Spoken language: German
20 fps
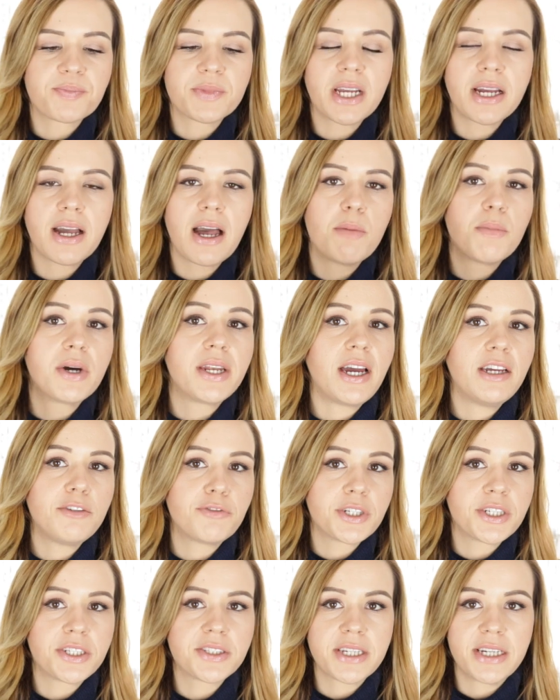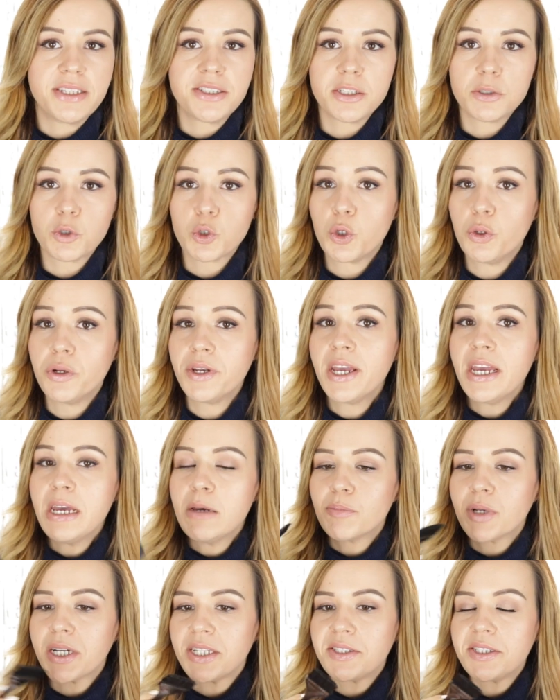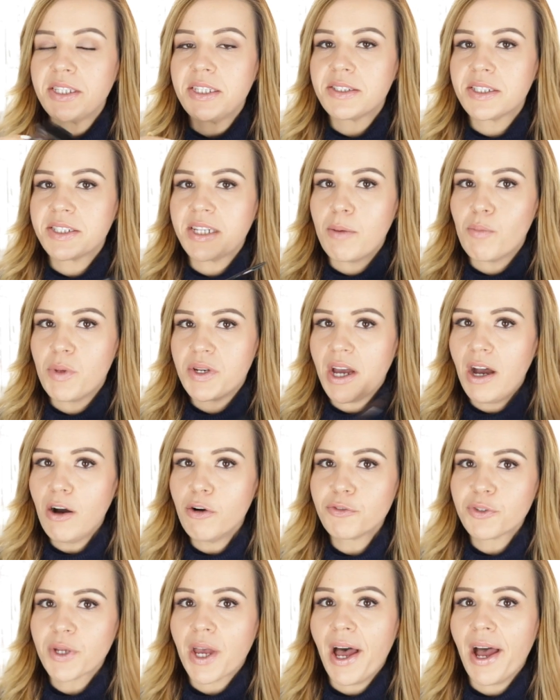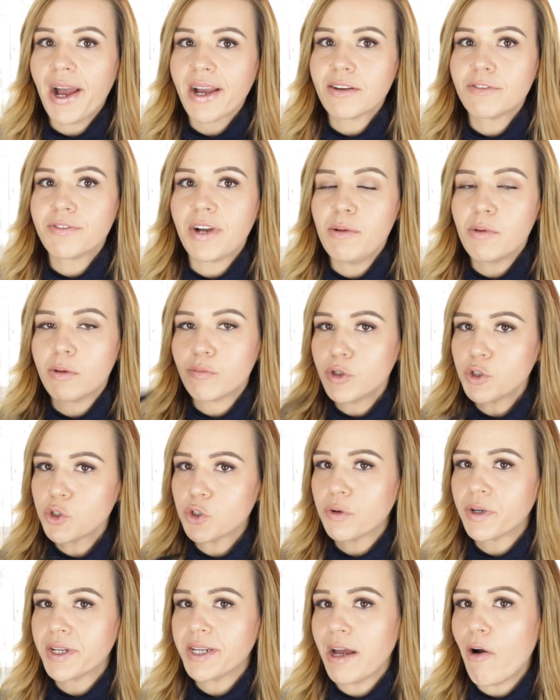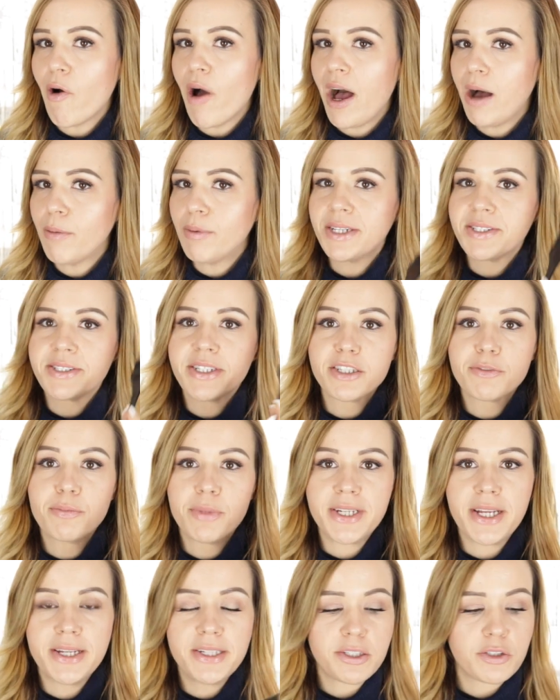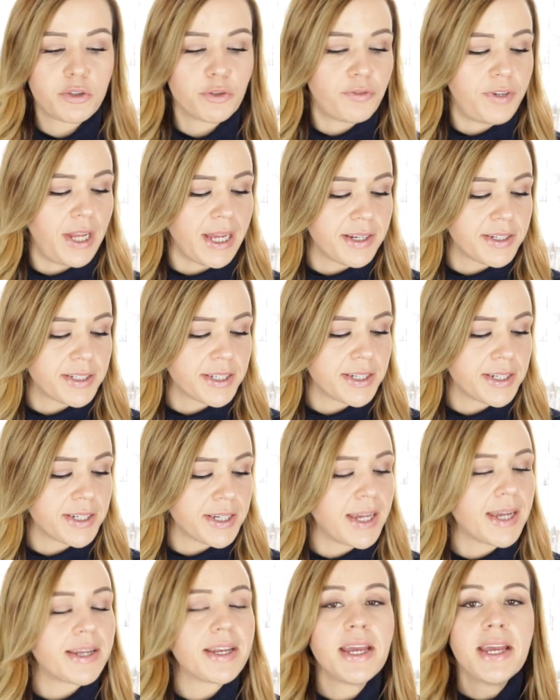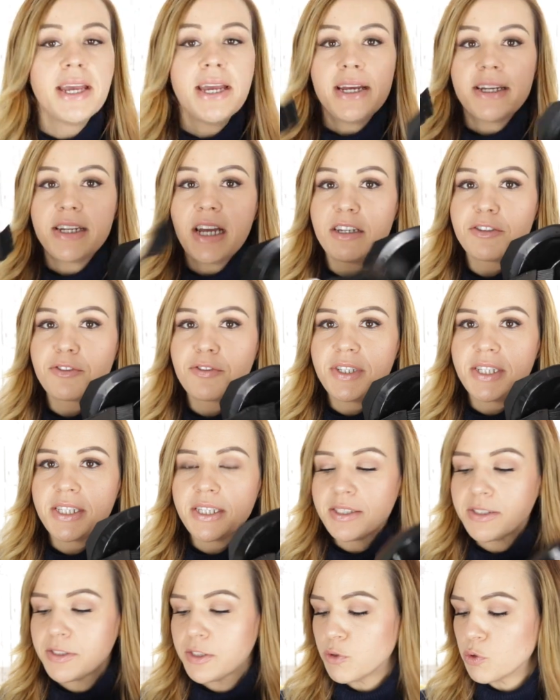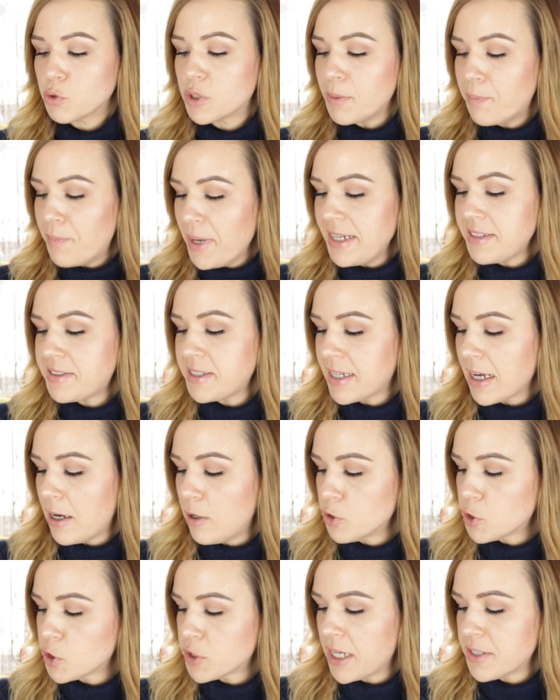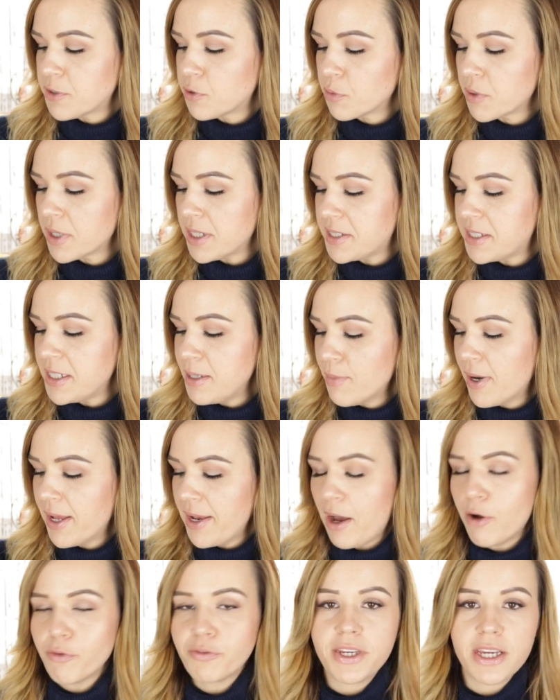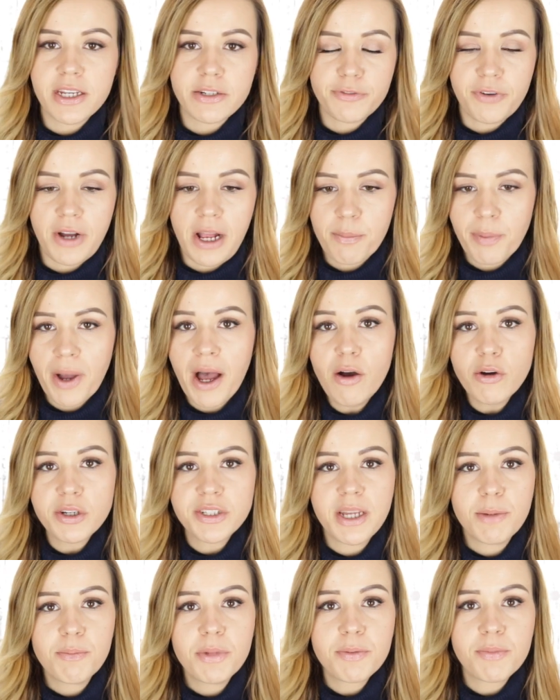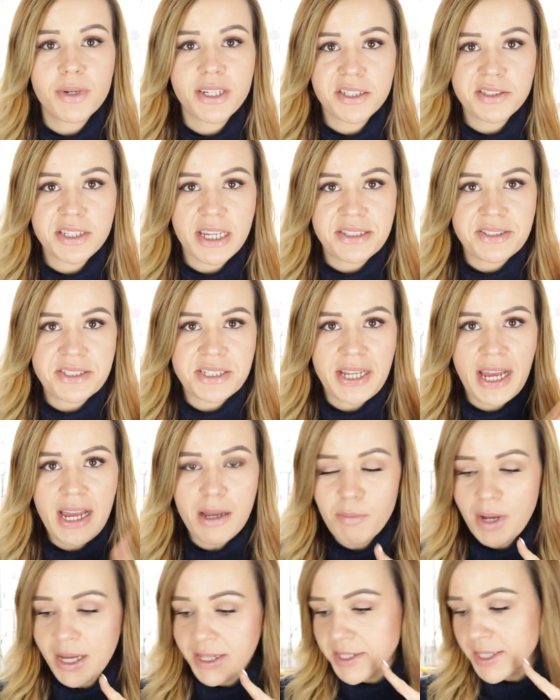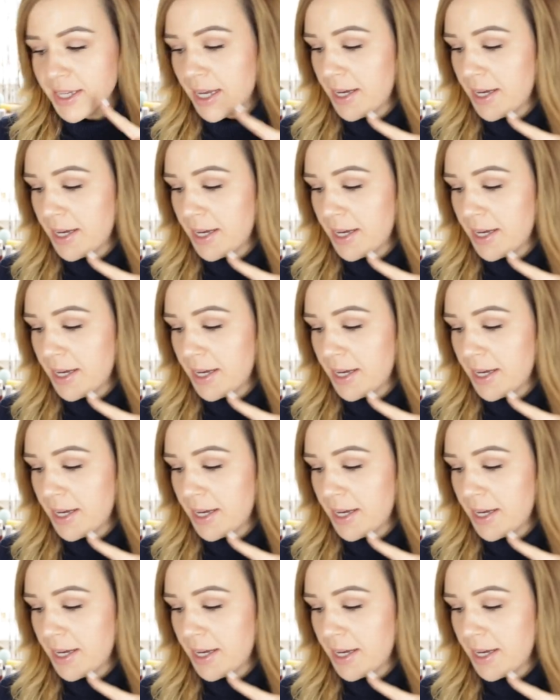Da kann man einfach das Ganze schön präzise damit auftragen, weil man muss schon genau arbeiten, dass man da nicht so Flecken drin kriegt. Das finde ich ist so die Basic-Ausstattung, die man auf jeden Fall braucht, damit man das Ganze nachmachen